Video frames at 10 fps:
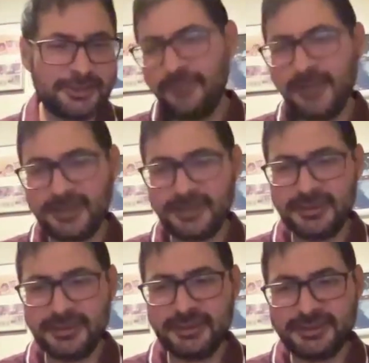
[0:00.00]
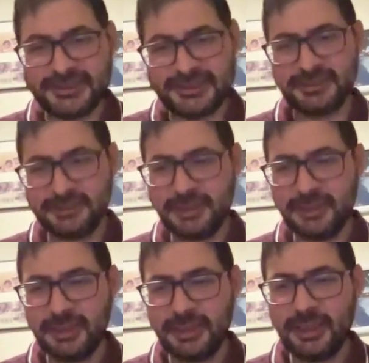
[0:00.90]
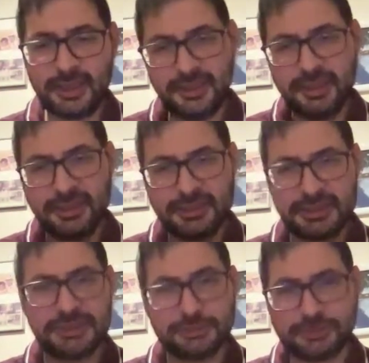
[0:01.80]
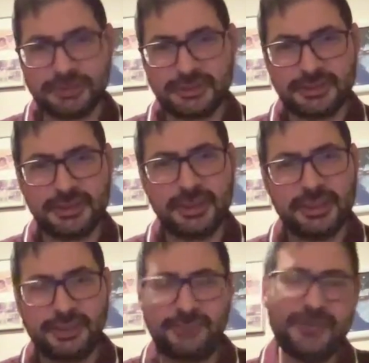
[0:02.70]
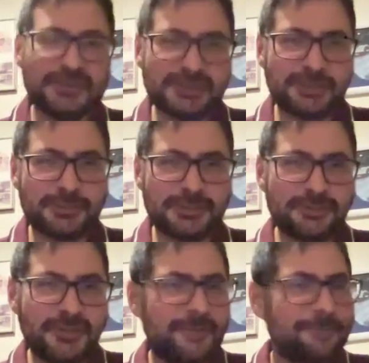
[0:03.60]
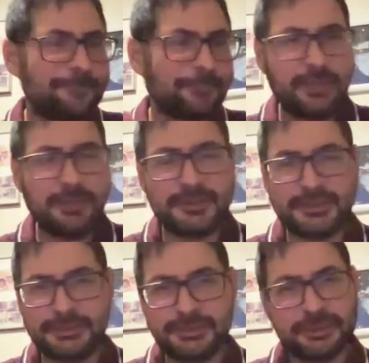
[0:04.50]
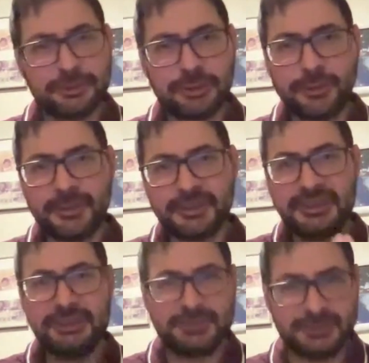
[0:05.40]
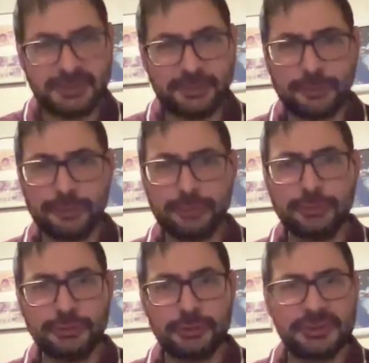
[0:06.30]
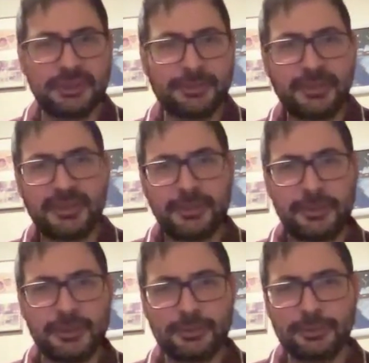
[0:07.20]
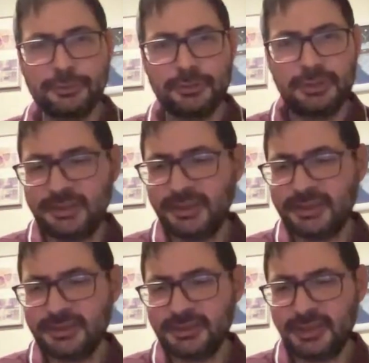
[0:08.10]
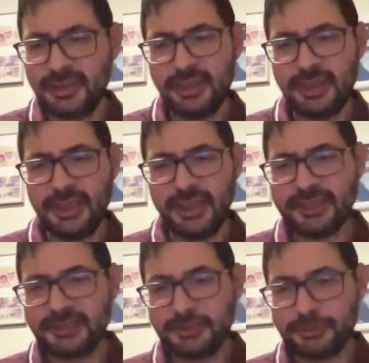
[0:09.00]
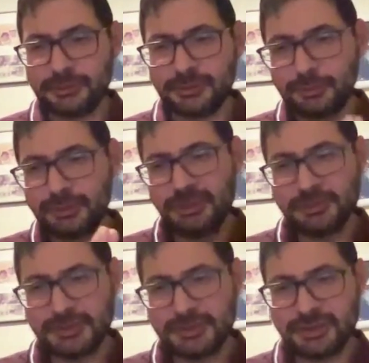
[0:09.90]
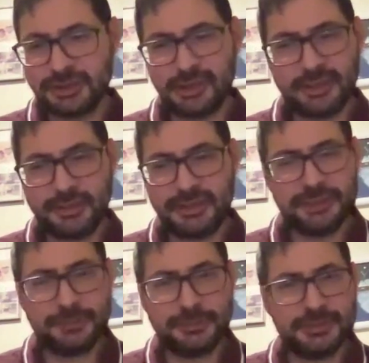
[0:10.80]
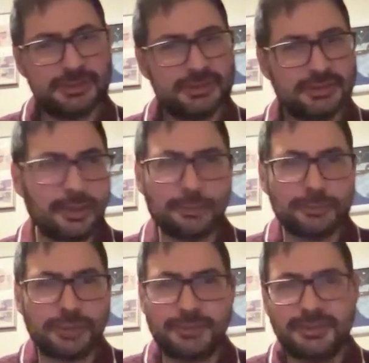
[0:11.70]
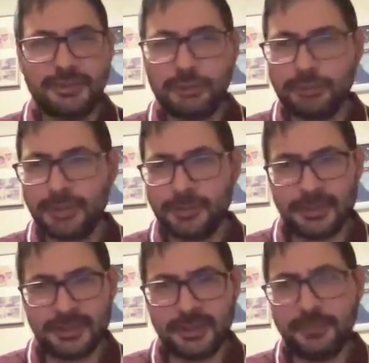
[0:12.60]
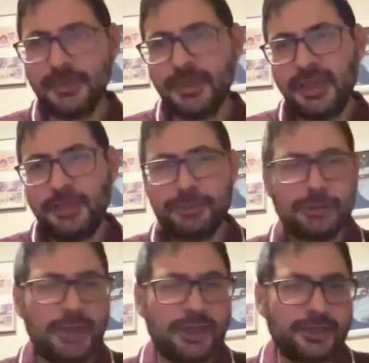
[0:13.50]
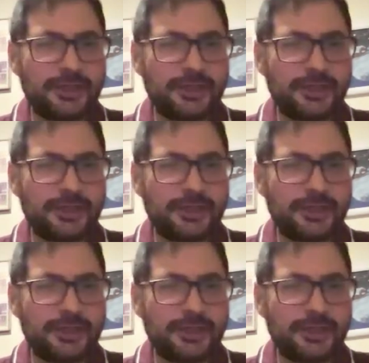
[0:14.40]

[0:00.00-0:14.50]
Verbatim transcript: verenlerin tezinin ana çıkış noktasıydı, referans kitabıydı ve hemen hemen 70'lerin sonuna kadar başka hiçbir kitap yoktu. Sonra kitaplar temel olarak bunu dillendirdiler. Esat Olsun bu kitabı dışında hiçbir kamusal bilini olmayan bir adam. Ama şöyle